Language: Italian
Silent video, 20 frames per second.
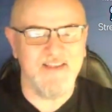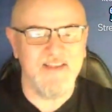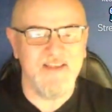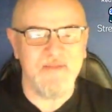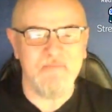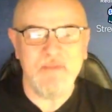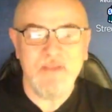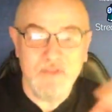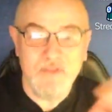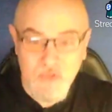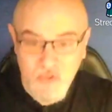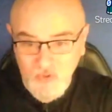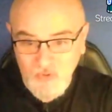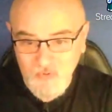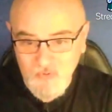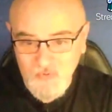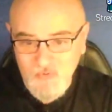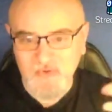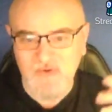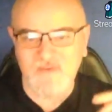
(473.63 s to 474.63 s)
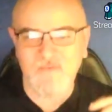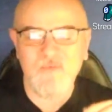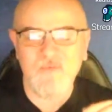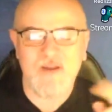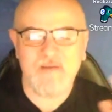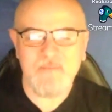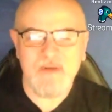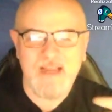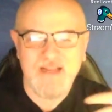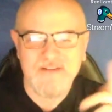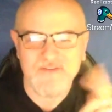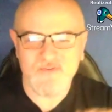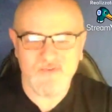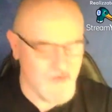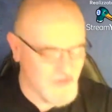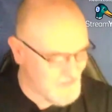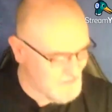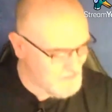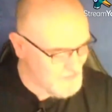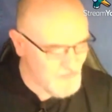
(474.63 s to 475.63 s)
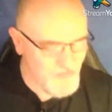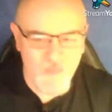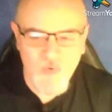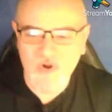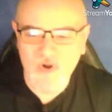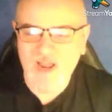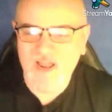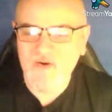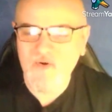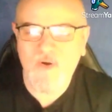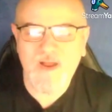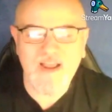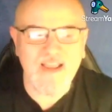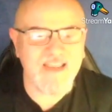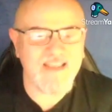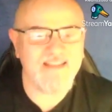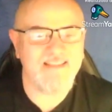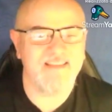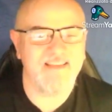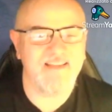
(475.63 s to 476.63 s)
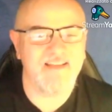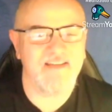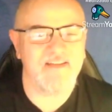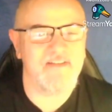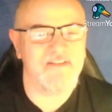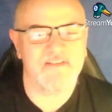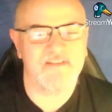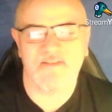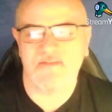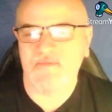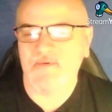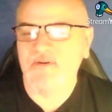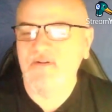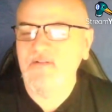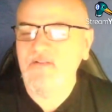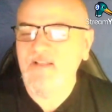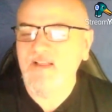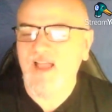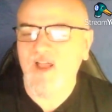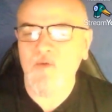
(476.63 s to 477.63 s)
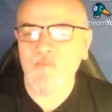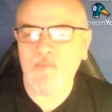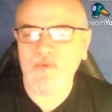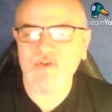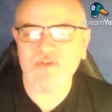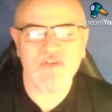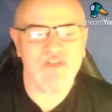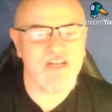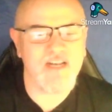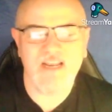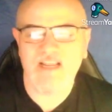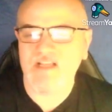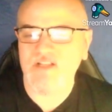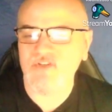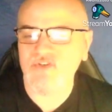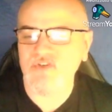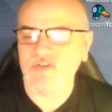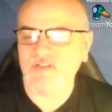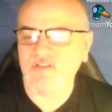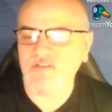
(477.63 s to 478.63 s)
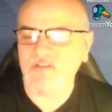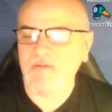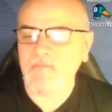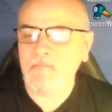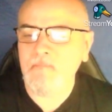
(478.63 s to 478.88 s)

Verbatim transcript: Mitico tu, un abbraccio e buon anno anche a te, carissimo. È un piacere leggerti.